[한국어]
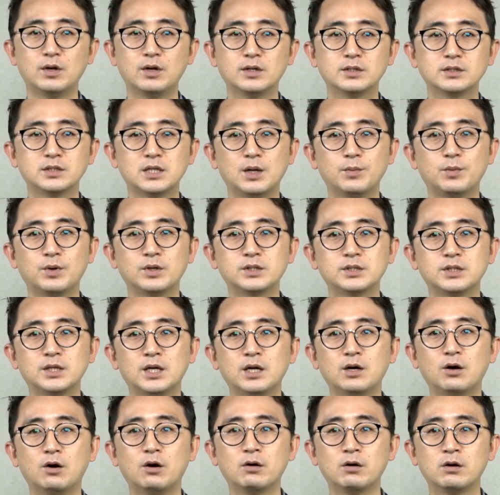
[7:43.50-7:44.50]
세 번째
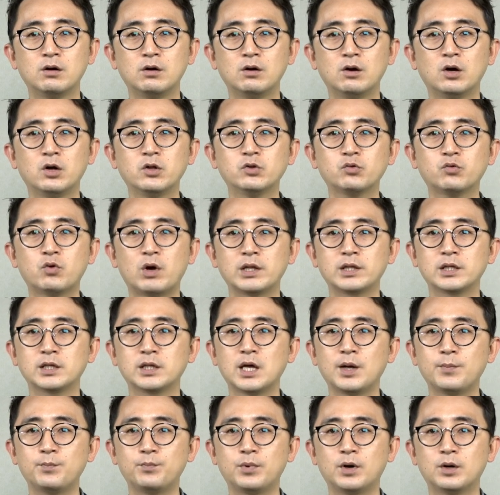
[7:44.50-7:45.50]

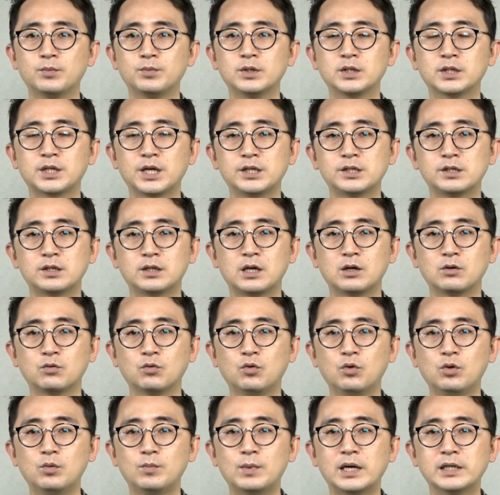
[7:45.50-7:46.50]
언론관계법을
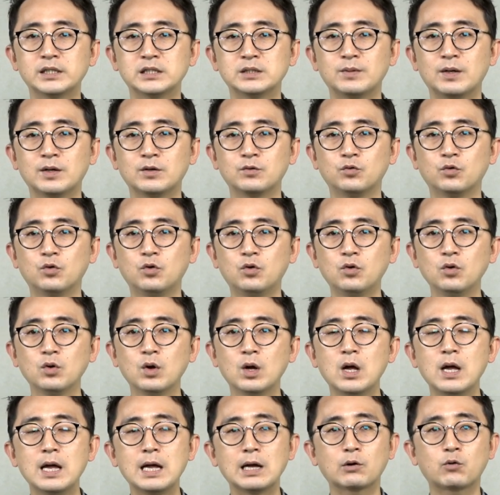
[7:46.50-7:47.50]
개정하고, 마지막으로
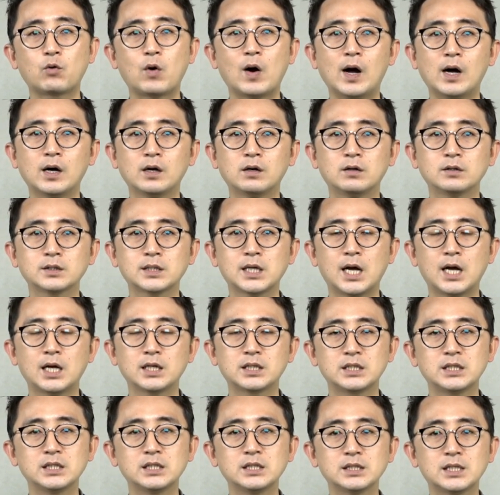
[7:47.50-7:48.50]
과거사
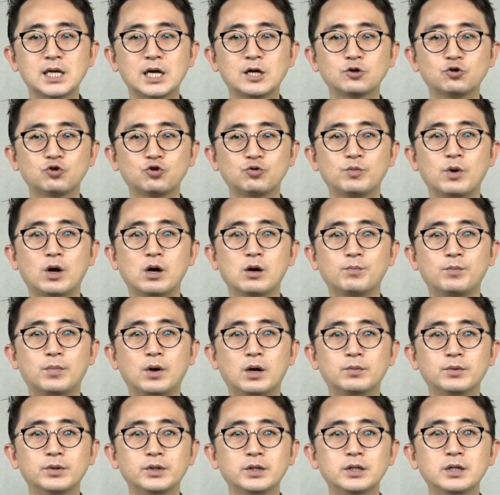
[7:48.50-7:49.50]

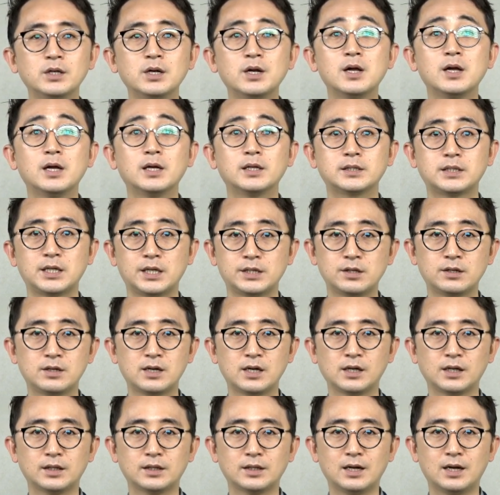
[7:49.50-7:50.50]
진상규명법을
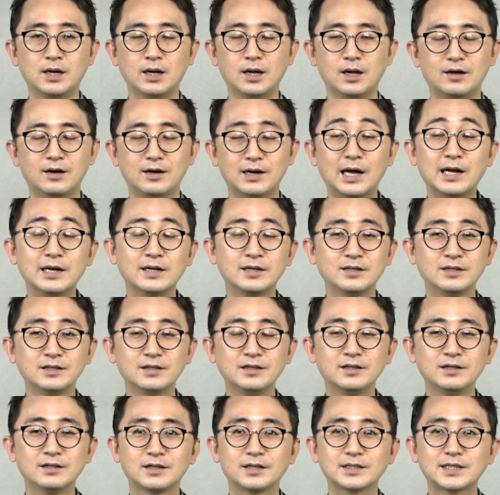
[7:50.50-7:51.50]
제정하겠다라는
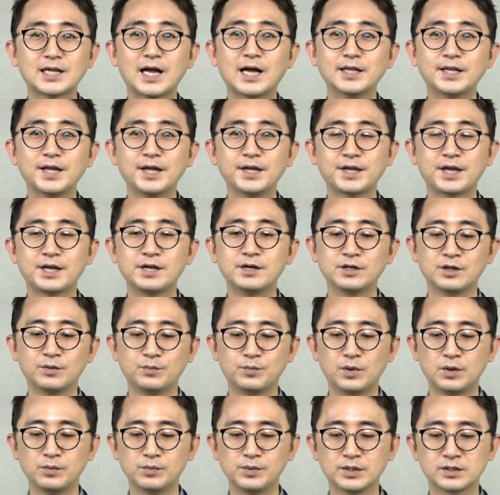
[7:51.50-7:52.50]
사 대 개혁
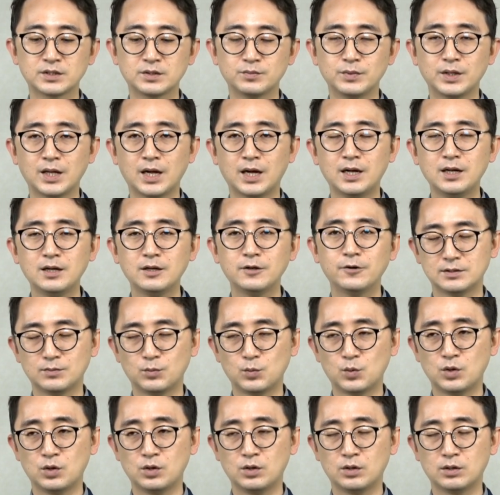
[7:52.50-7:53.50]
입법이었습니다.
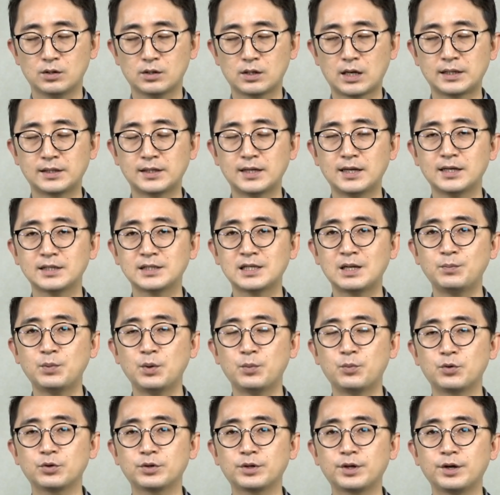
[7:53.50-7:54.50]
뭐 간단하게
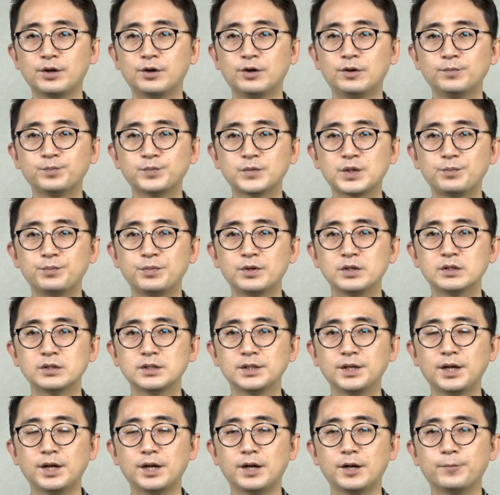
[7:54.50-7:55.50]
살펴볼게요. 첫
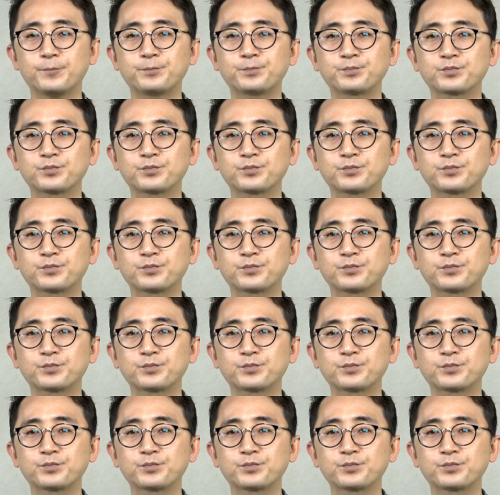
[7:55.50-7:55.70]
번째